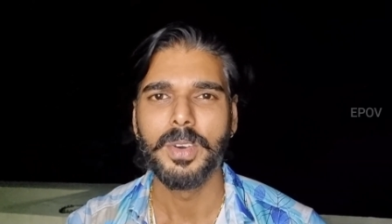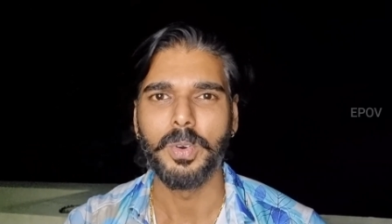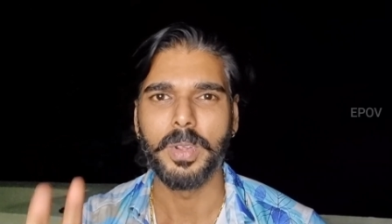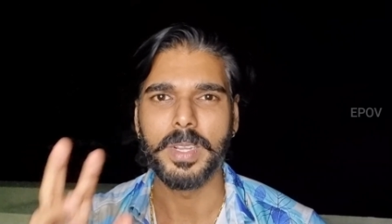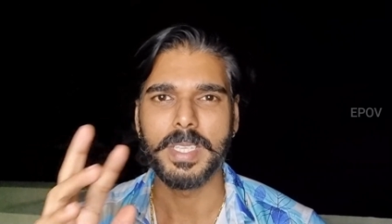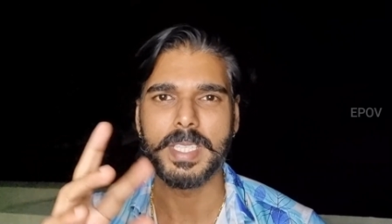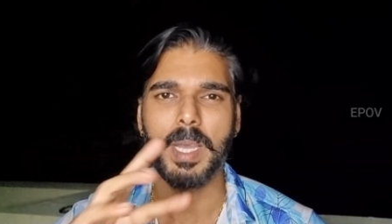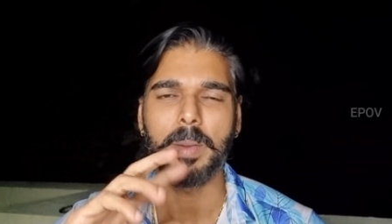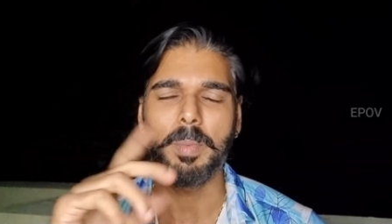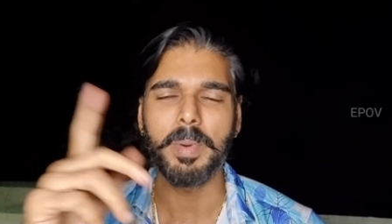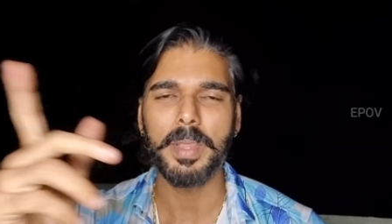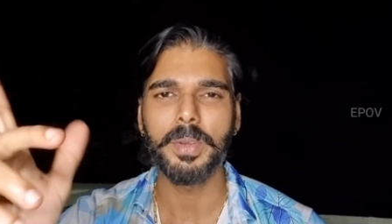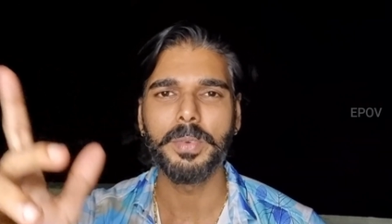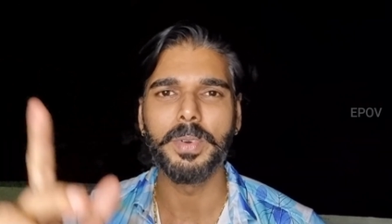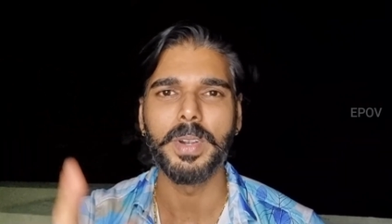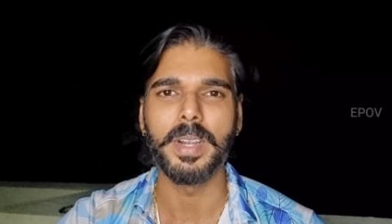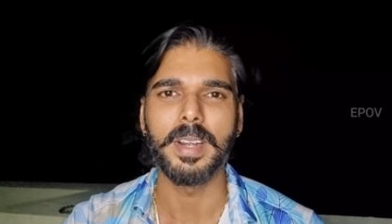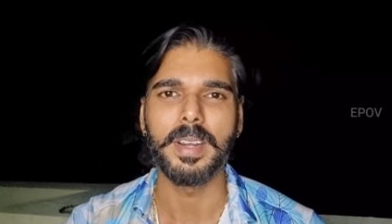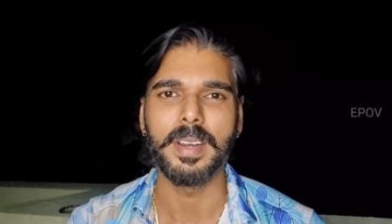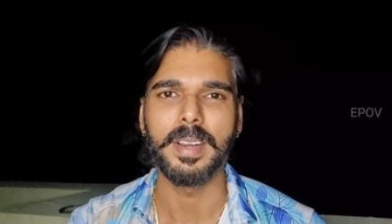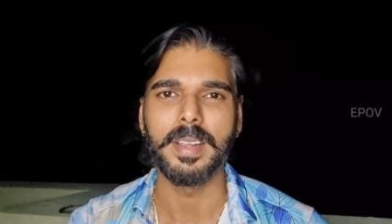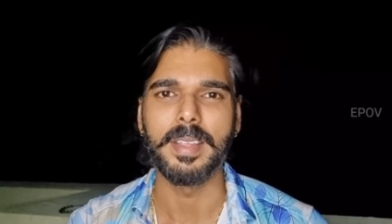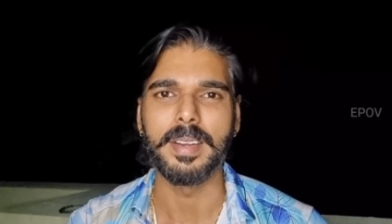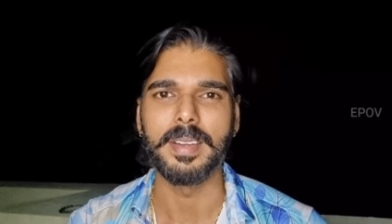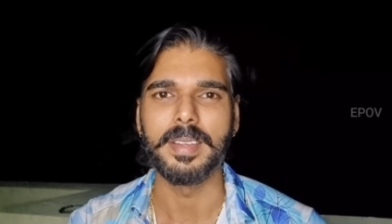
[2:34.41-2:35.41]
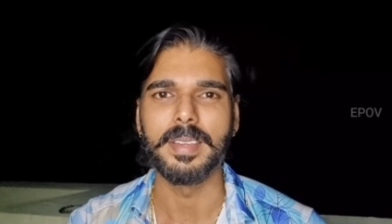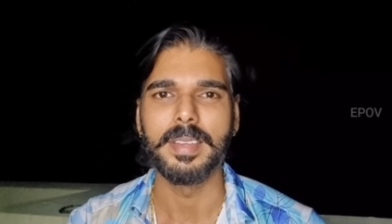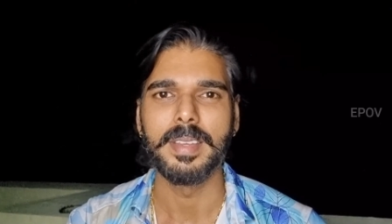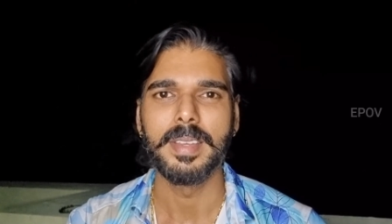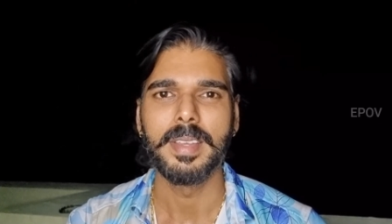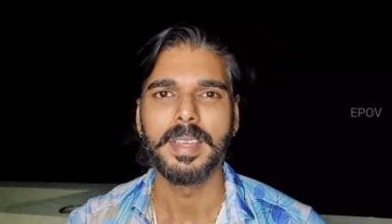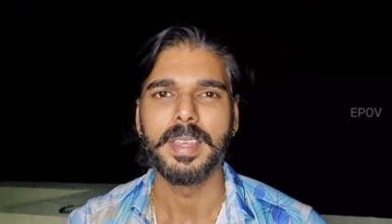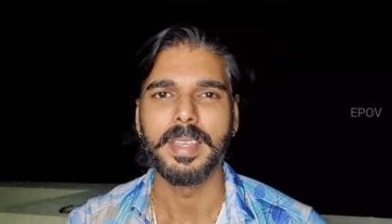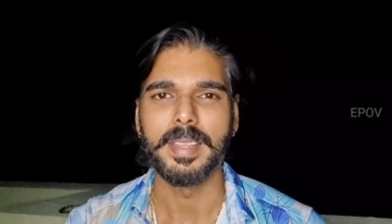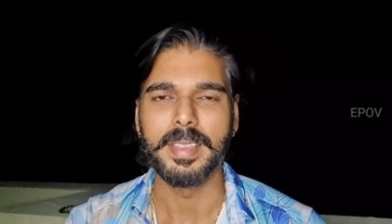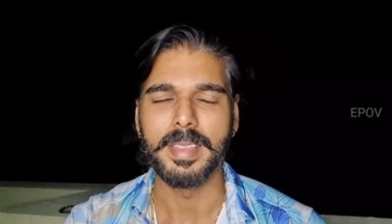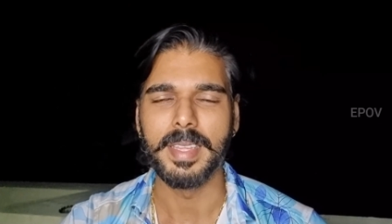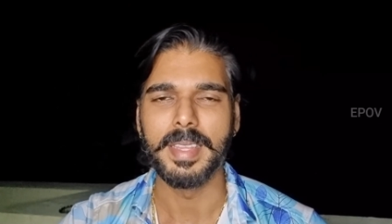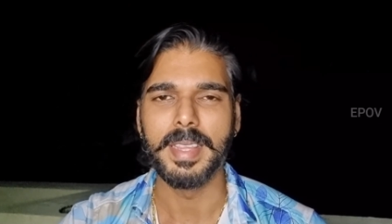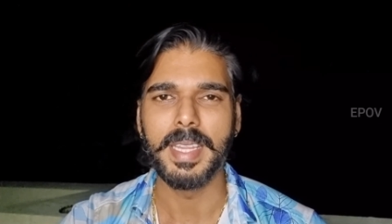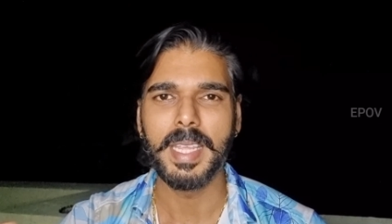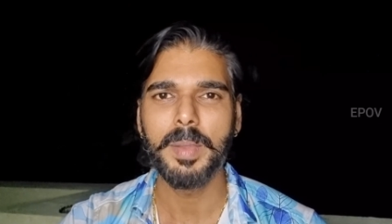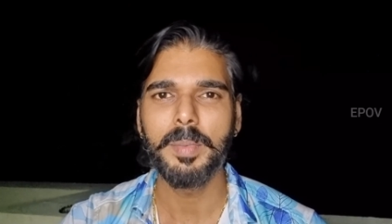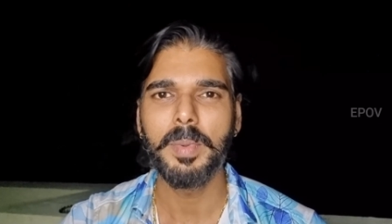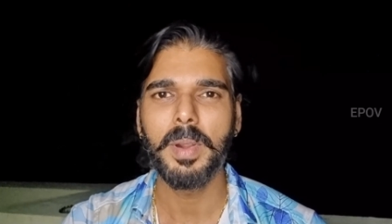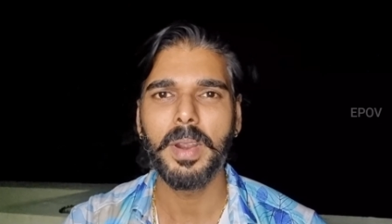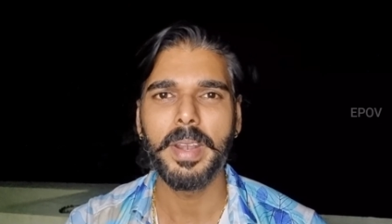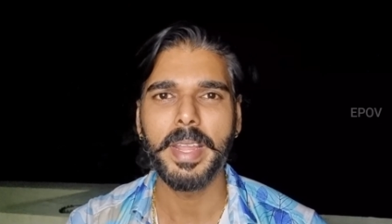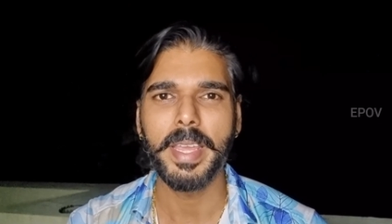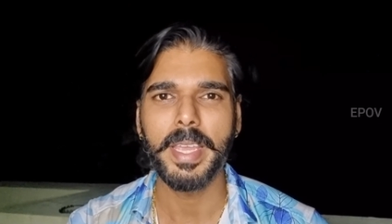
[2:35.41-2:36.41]
ஒரு சபதம் விட்டுறாரு இந்த
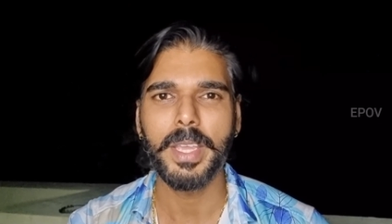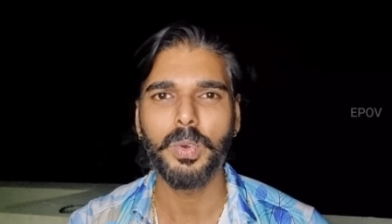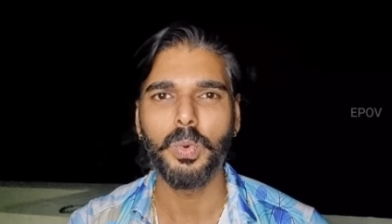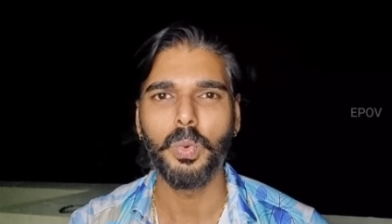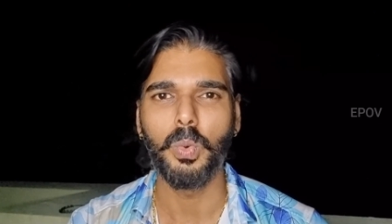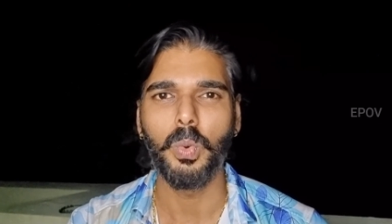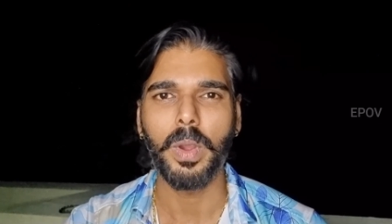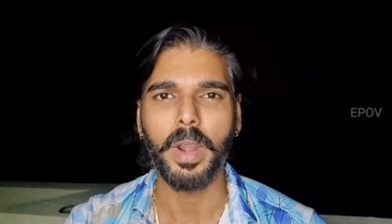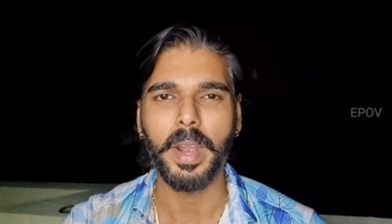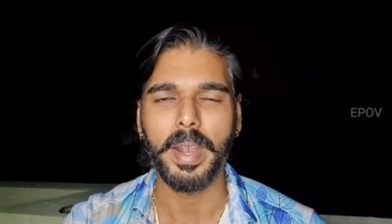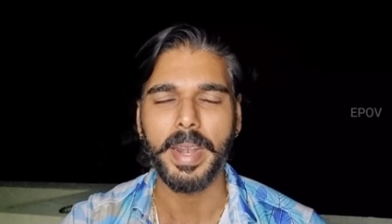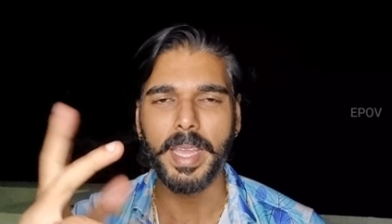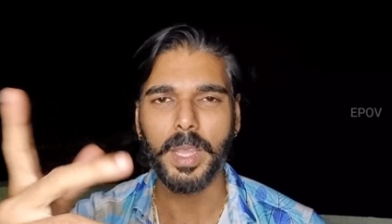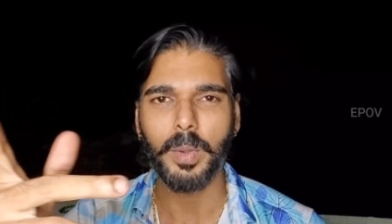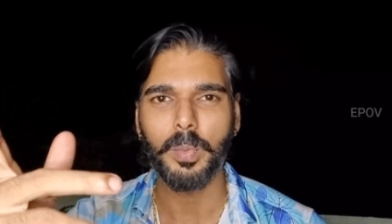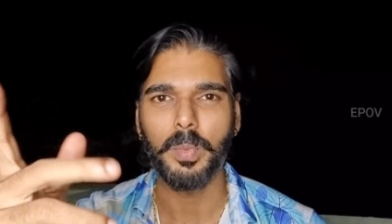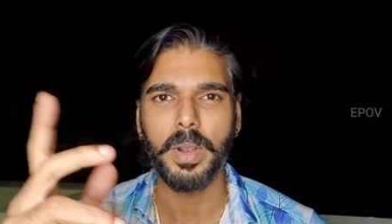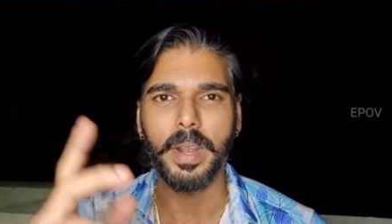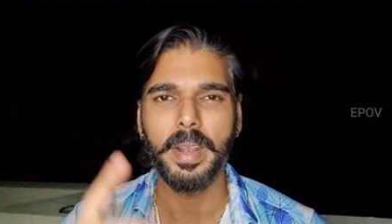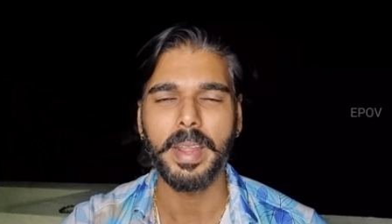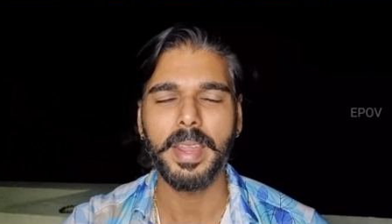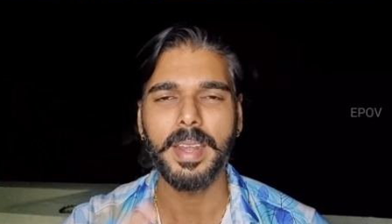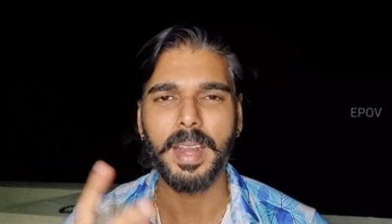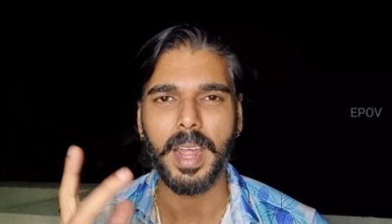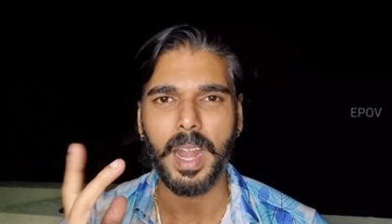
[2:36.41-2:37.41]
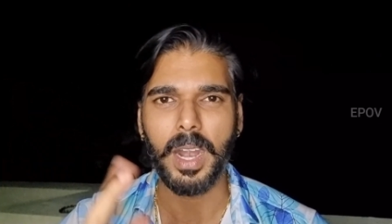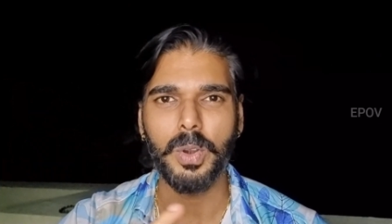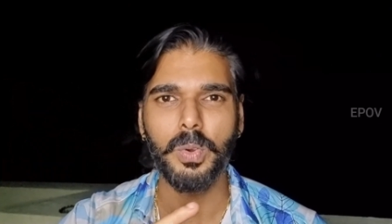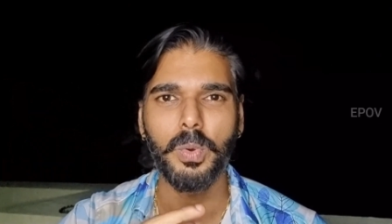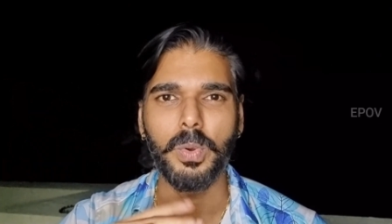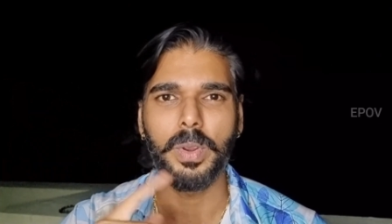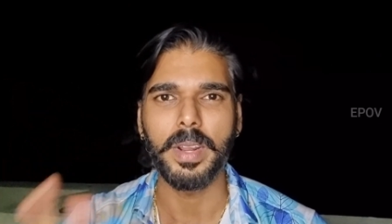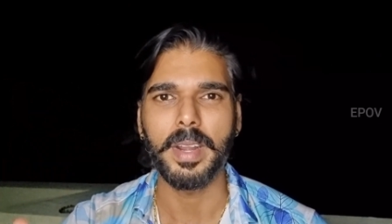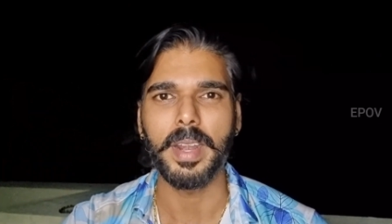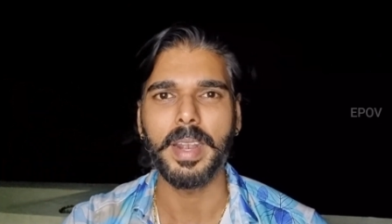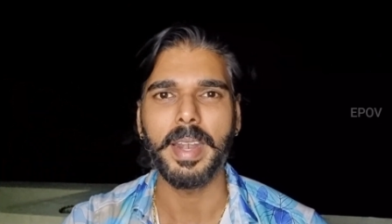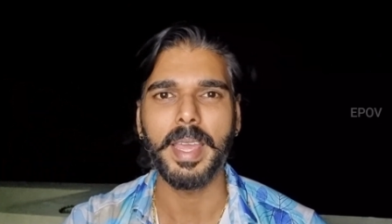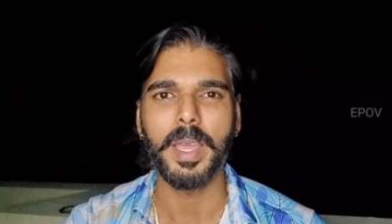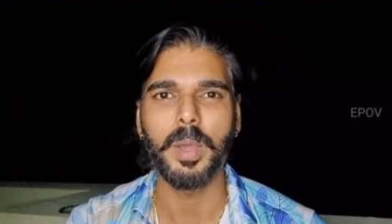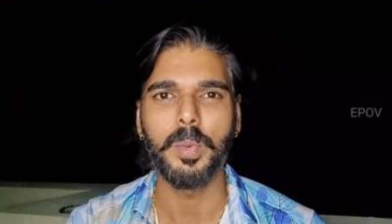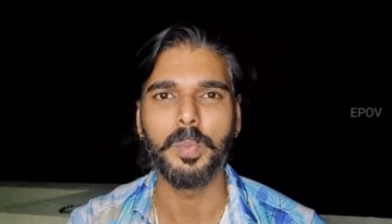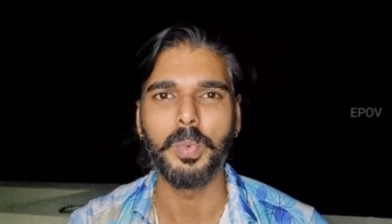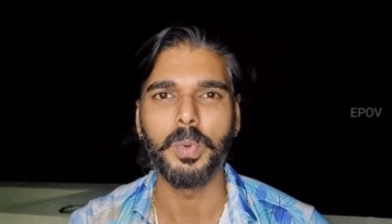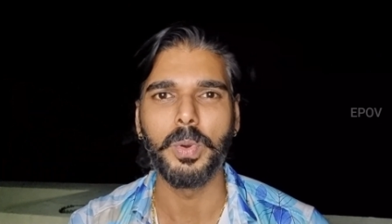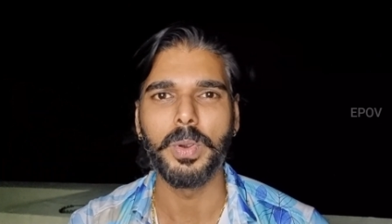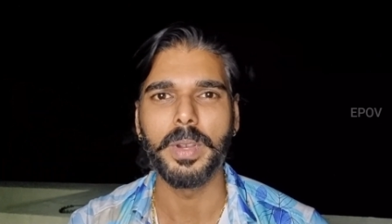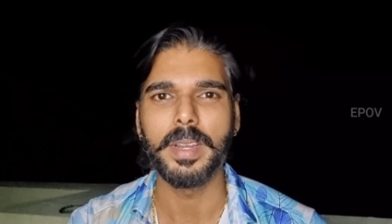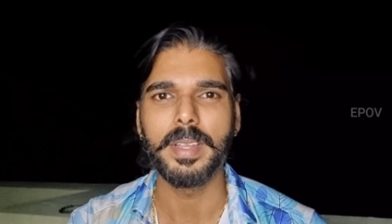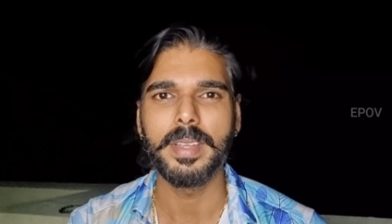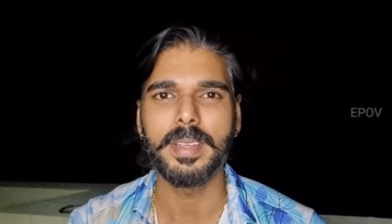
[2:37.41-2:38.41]
தீபாவளிக்கு உன் கடைக்கு முன்னாடியே நானும் ஒரு கடையை
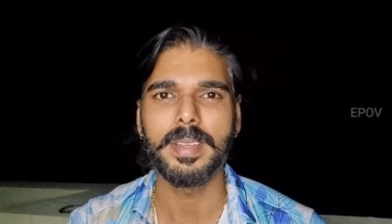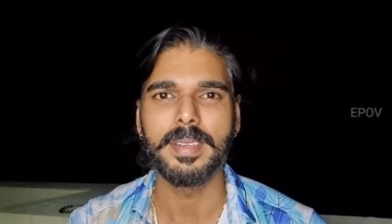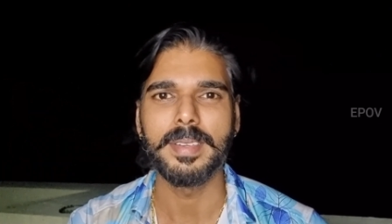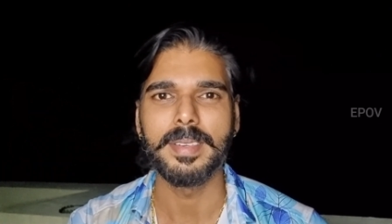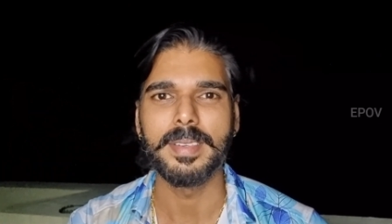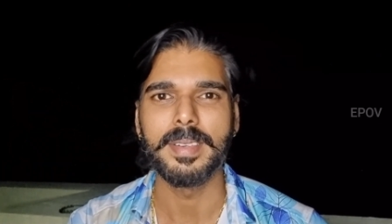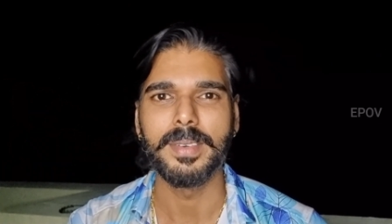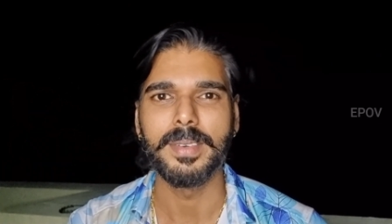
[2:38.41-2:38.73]
போட்டு